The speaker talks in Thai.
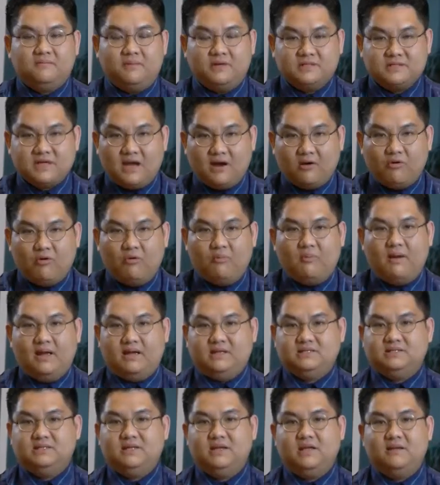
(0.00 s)
ประชาคมอา
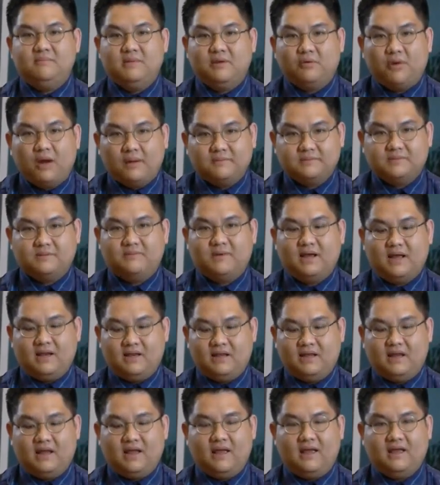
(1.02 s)
เซียนมีความสำคัญ
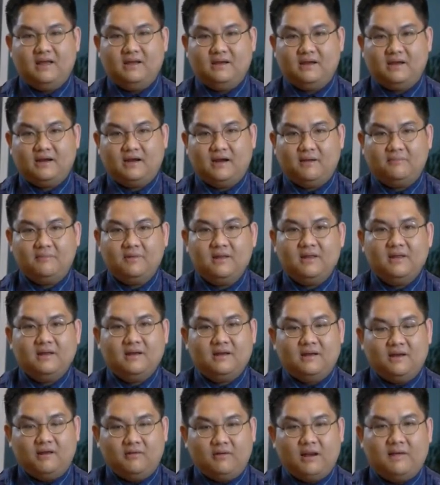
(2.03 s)
ยังไงนะครับ
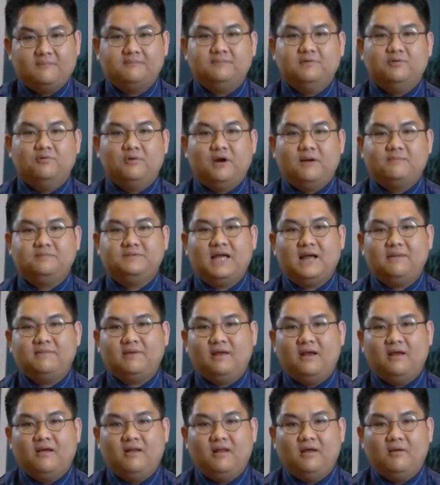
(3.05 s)
เรารับรู้รับทราบ
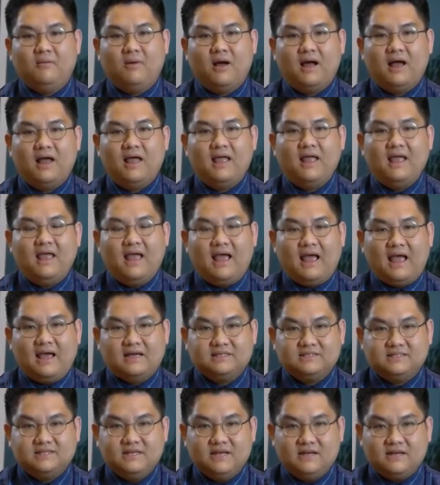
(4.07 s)
กันแล้วแล้วว่าอา
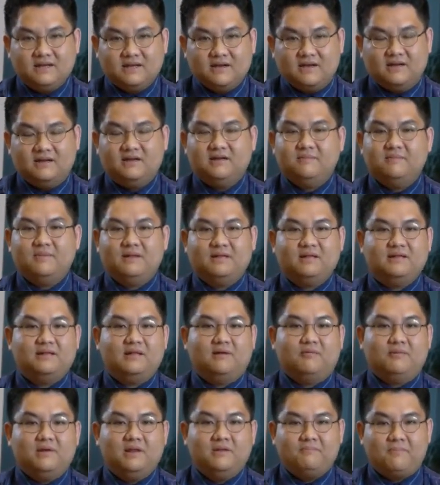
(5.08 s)
เซียนเกิดขึ้นมาตั้งแต่
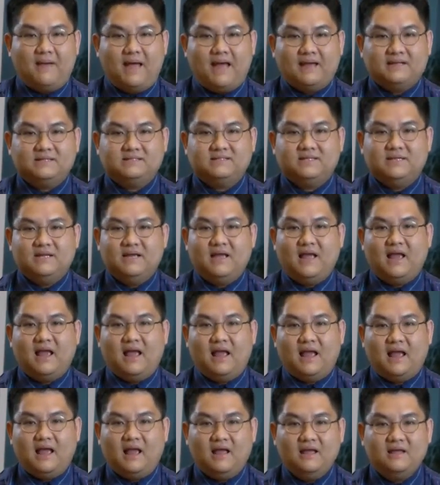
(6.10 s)
วันที่ 8 สิง
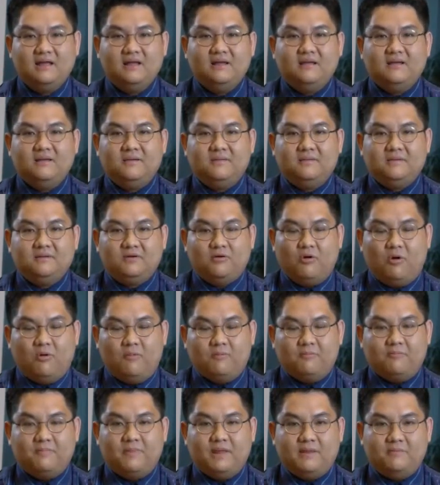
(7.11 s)
หาคม
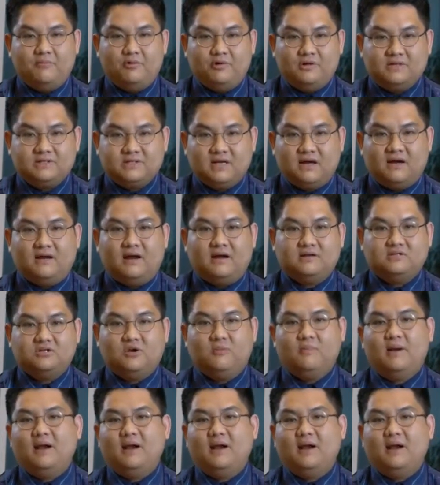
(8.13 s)
ปีพุทธศักราช